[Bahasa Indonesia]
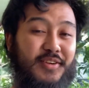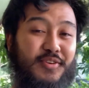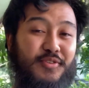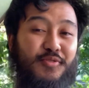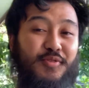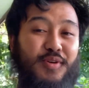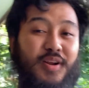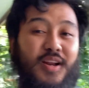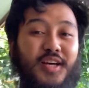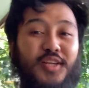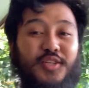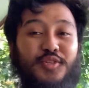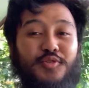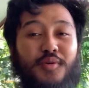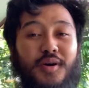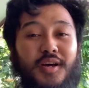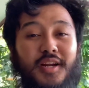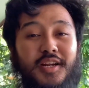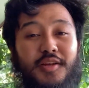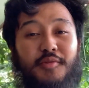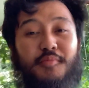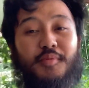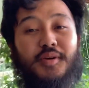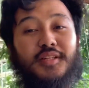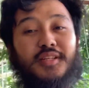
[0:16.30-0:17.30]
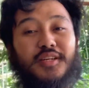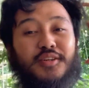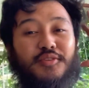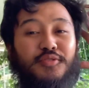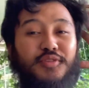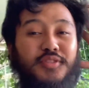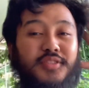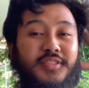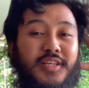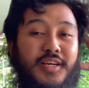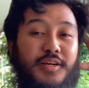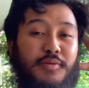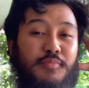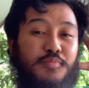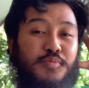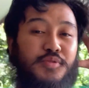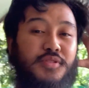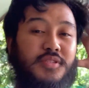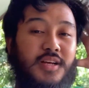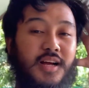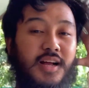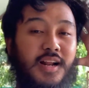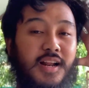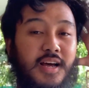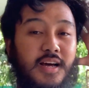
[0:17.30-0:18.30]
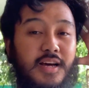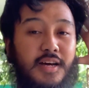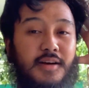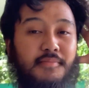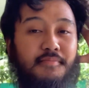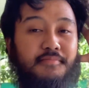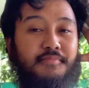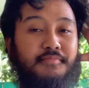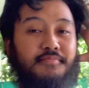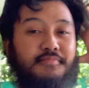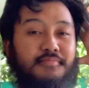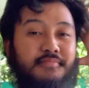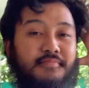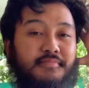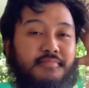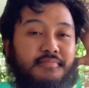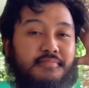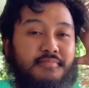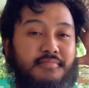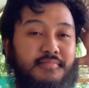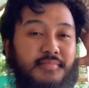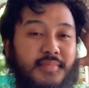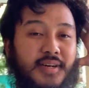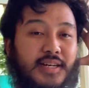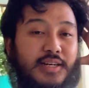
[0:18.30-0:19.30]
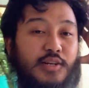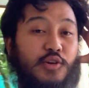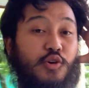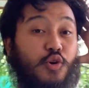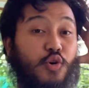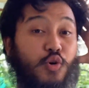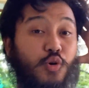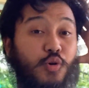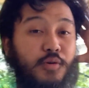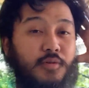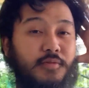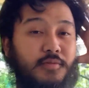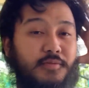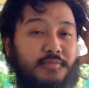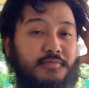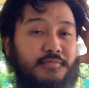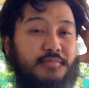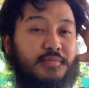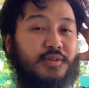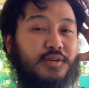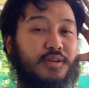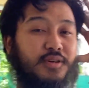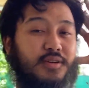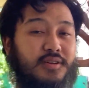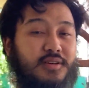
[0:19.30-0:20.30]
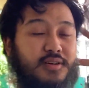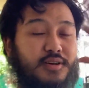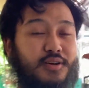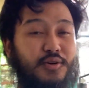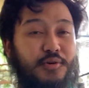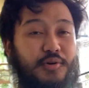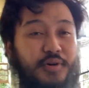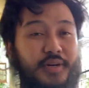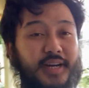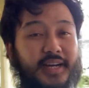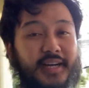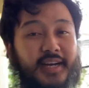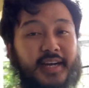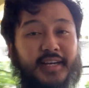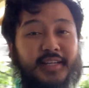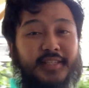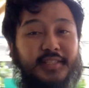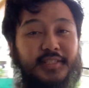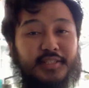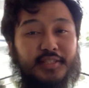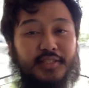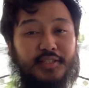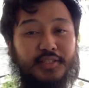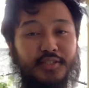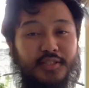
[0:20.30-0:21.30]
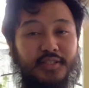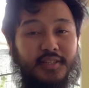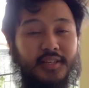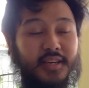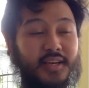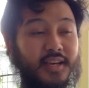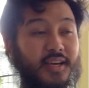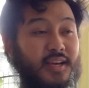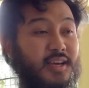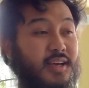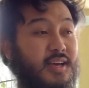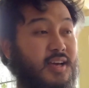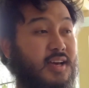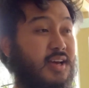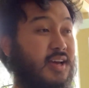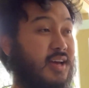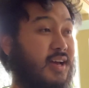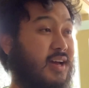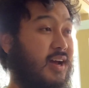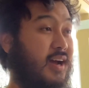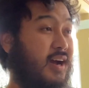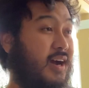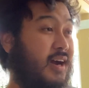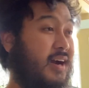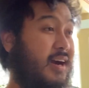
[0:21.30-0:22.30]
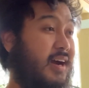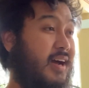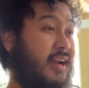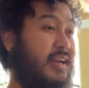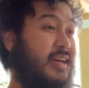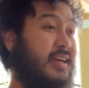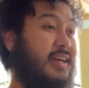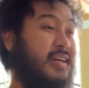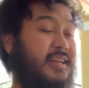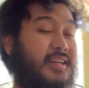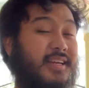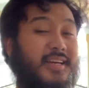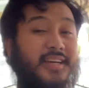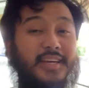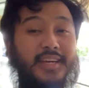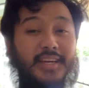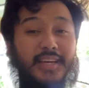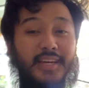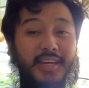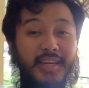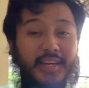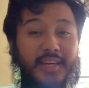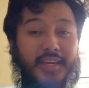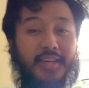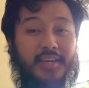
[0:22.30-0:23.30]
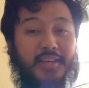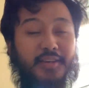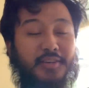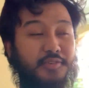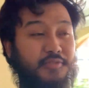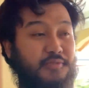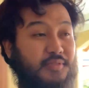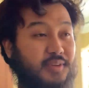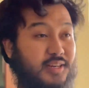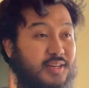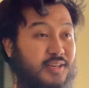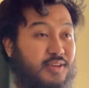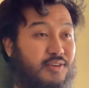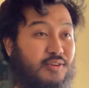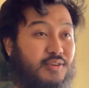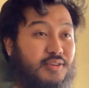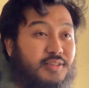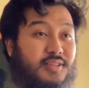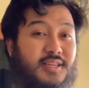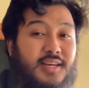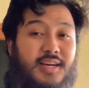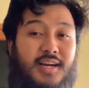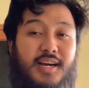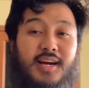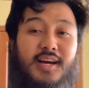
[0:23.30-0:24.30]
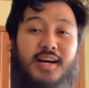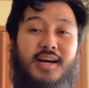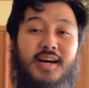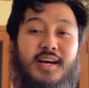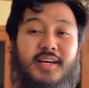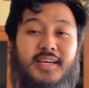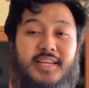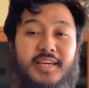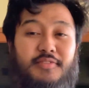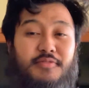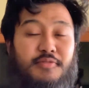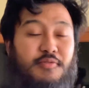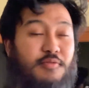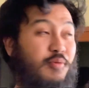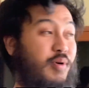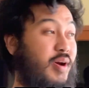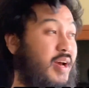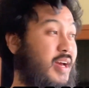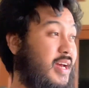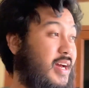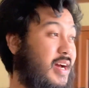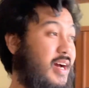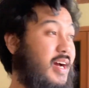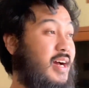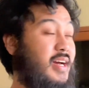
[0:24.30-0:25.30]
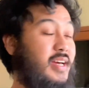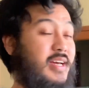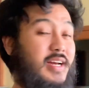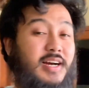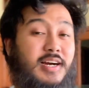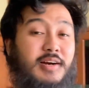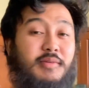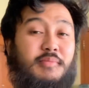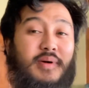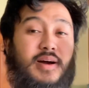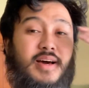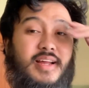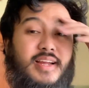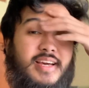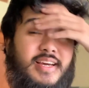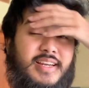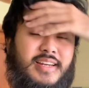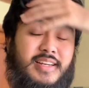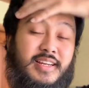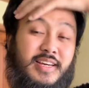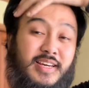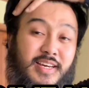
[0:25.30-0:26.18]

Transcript: gue Lazuardi Benta Konsep Salam Aduh. Oke guys Kali ini videonya giveaway ya Yang kemarin